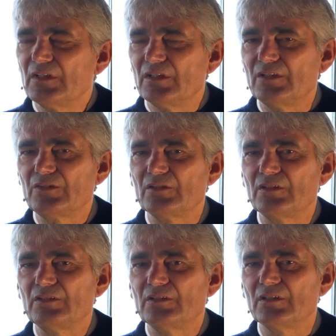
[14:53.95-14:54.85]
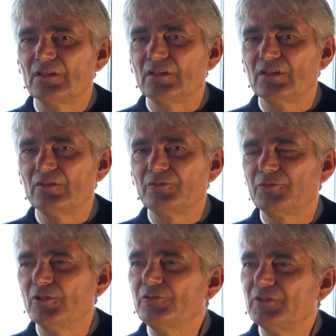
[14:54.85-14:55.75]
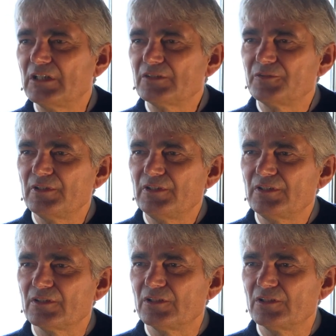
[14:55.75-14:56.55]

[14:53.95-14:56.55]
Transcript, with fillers: ist in äh, voll fahrtfähig,